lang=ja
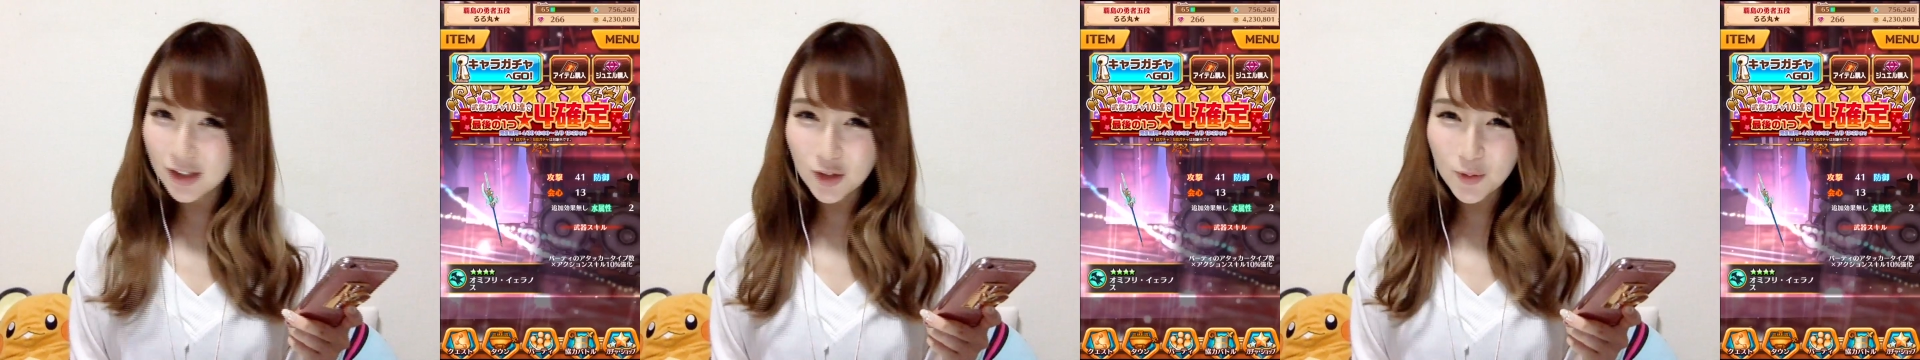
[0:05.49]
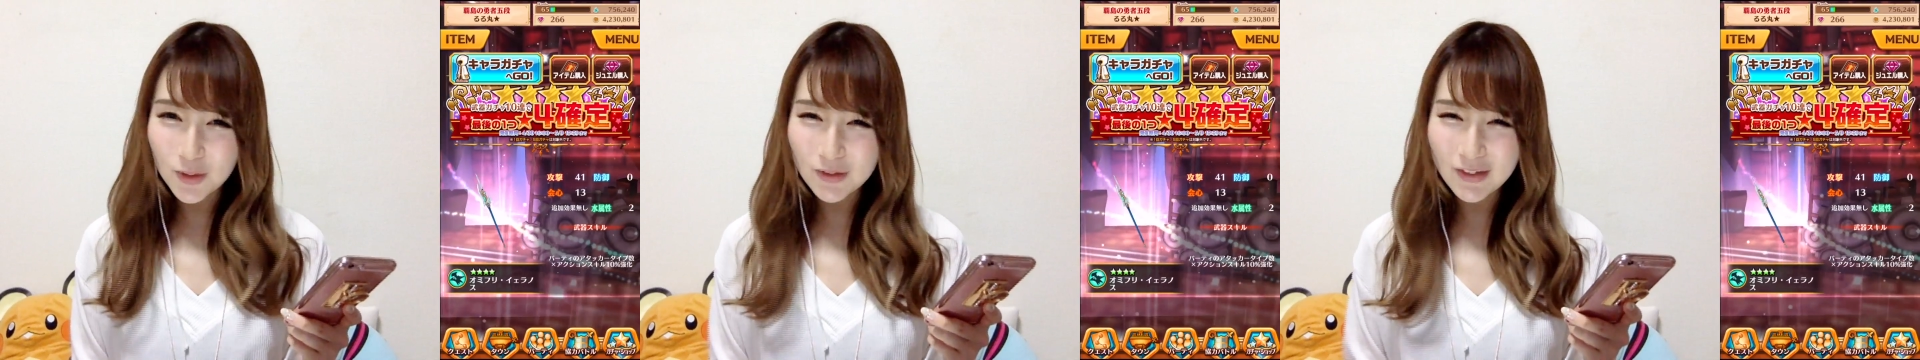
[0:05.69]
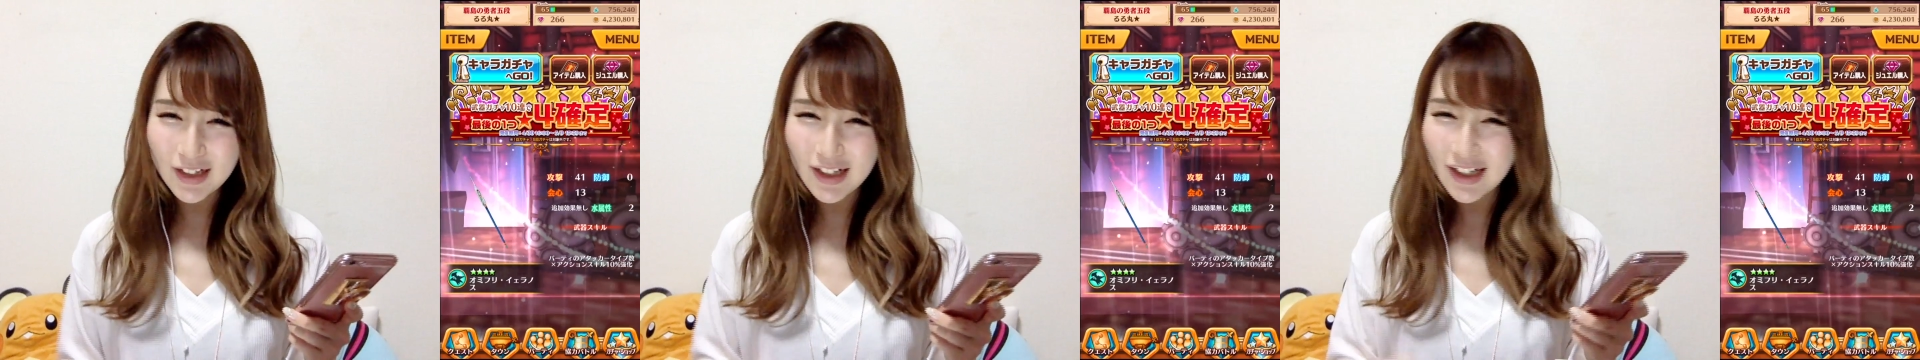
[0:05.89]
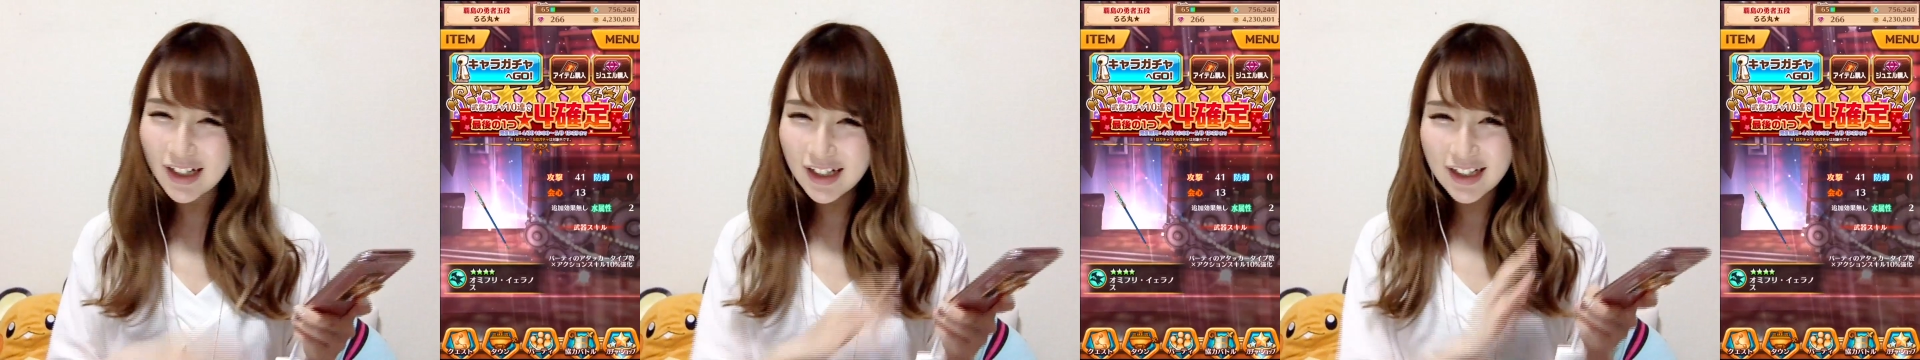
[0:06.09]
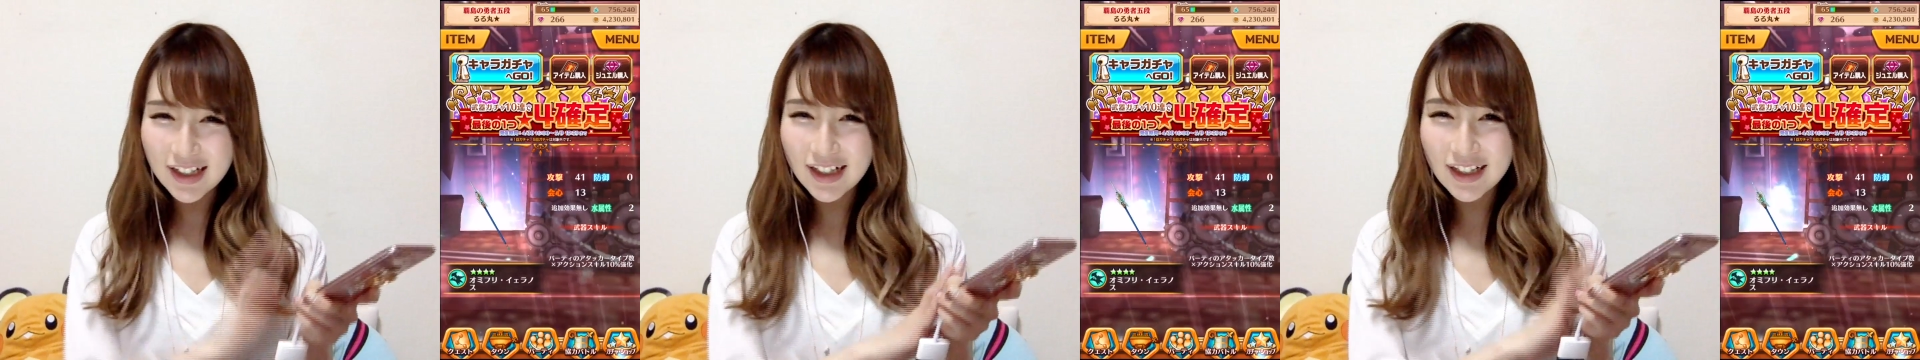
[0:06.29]
いと思い
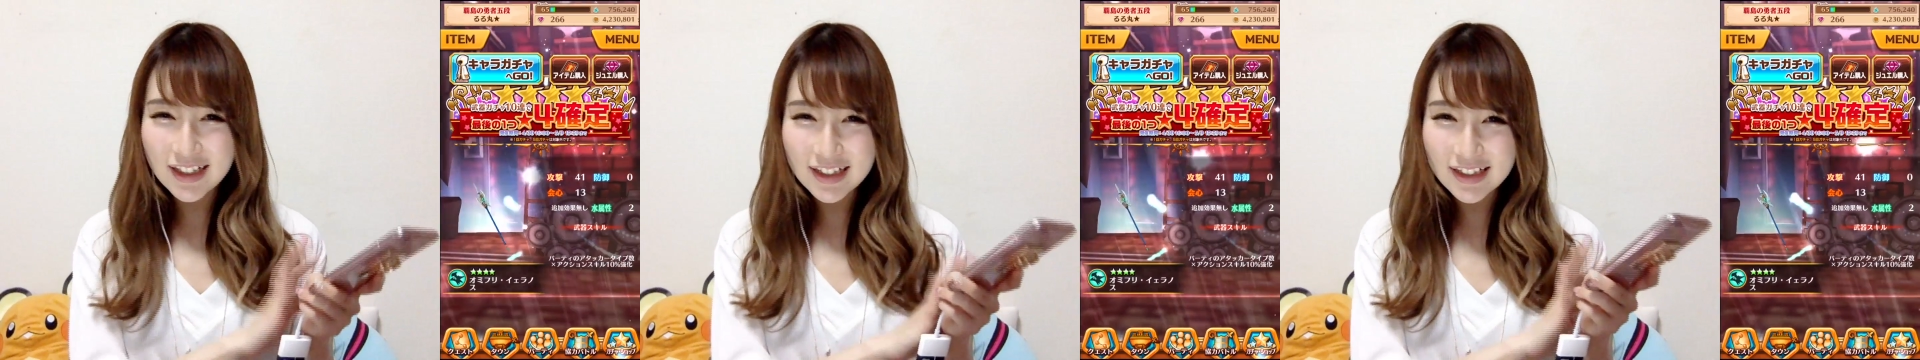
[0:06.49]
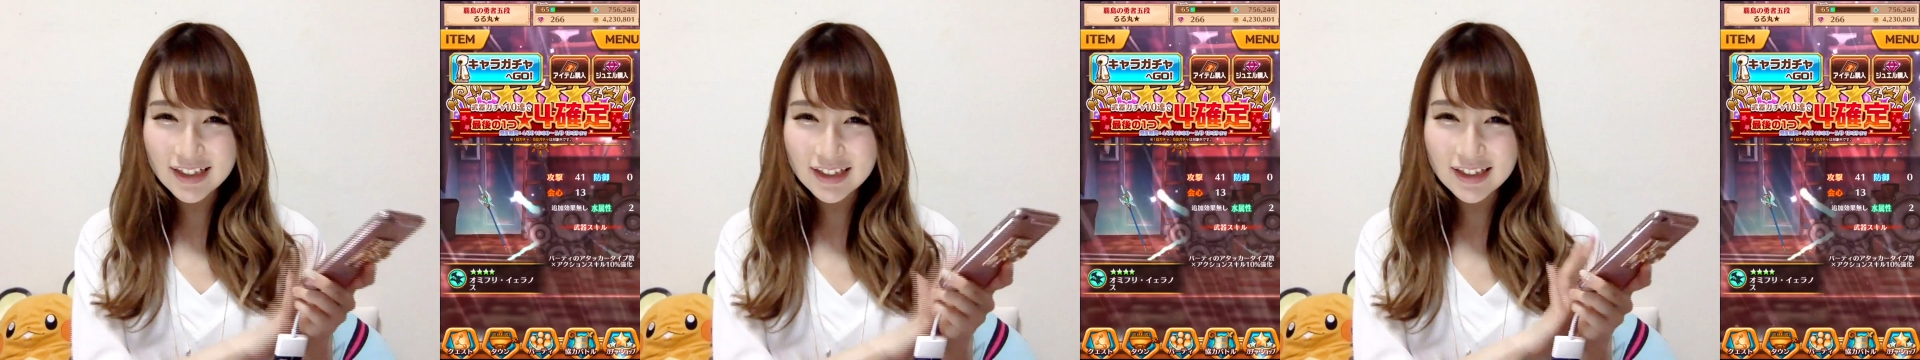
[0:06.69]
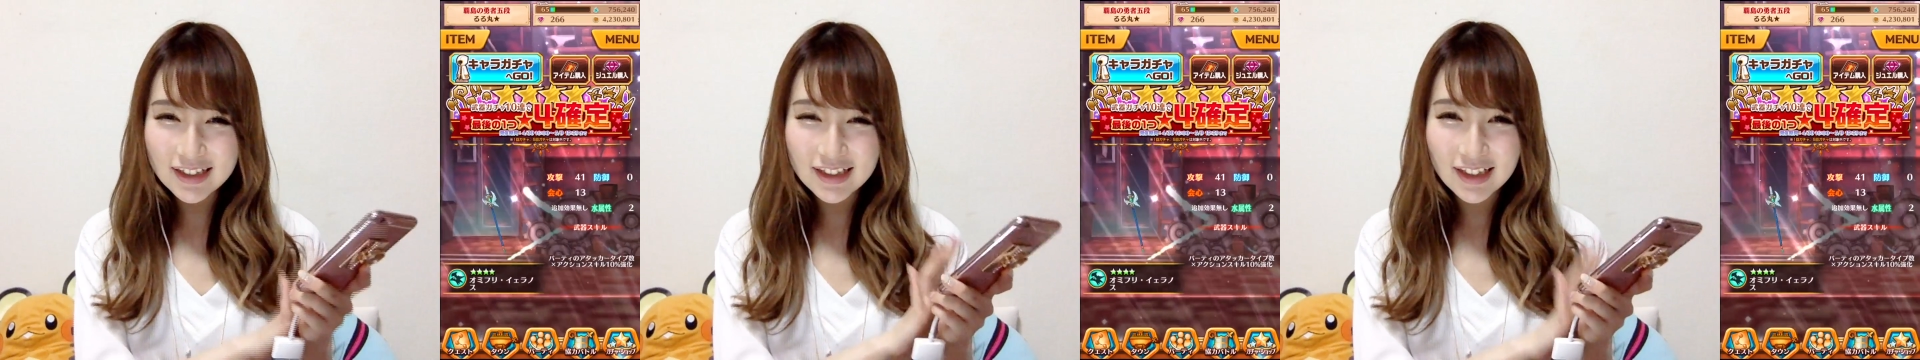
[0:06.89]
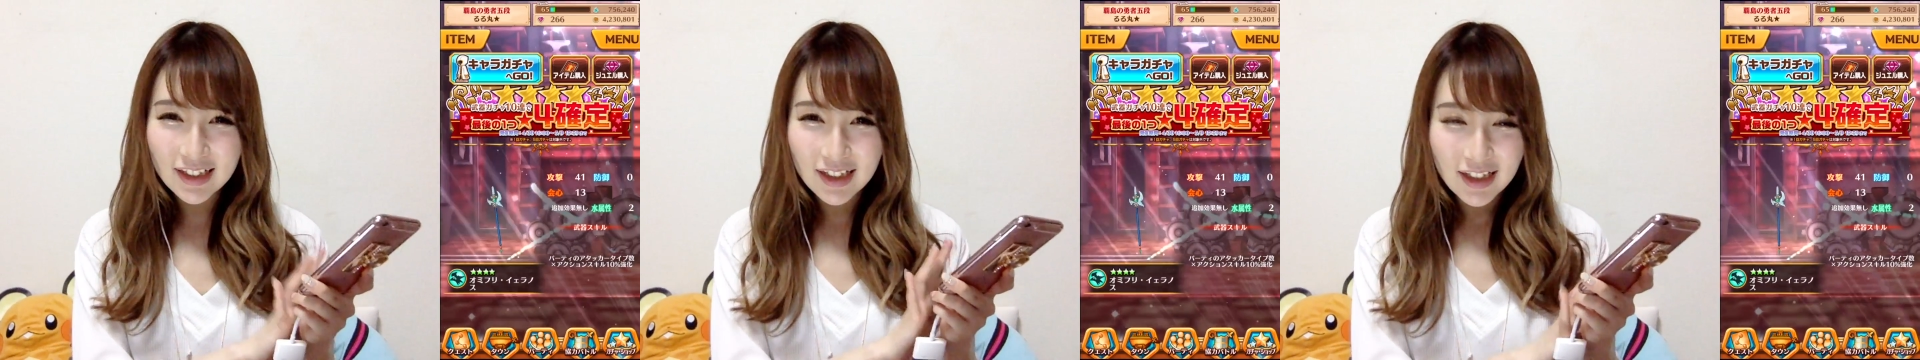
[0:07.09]
ます。